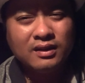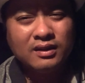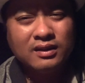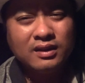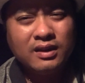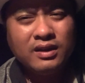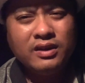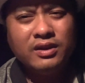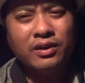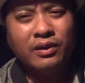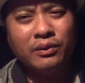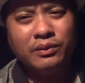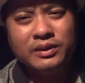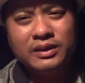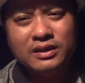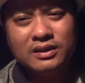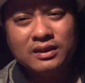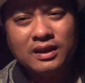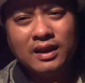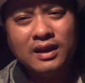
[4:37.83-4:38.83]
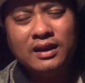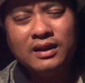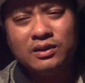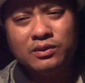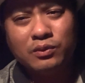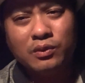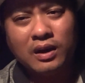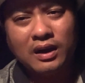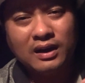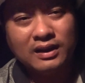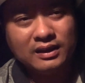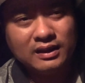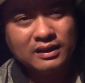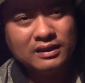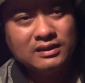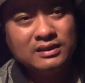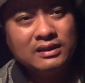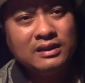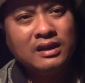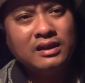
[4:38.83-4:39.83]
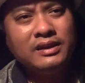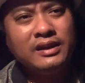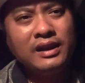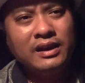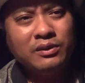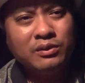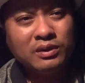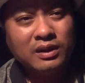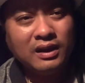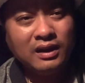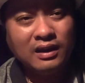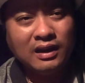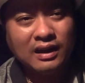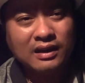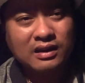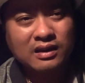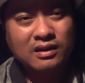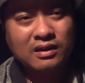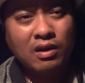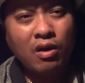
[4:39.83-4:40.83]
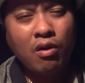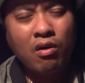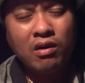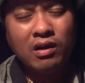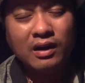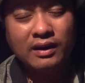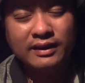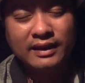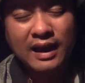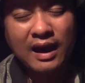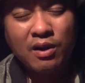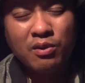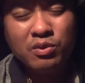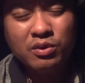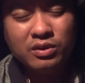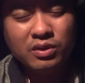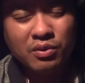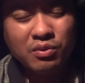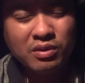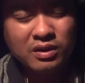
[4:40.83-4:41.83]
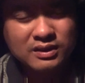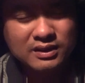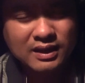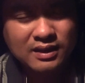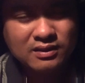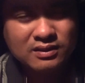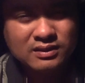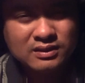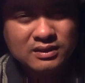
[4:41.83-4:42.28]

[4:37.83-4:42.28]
thí dụ như tin hoặc là những nhân viên của tin là con là cháu của chú là sao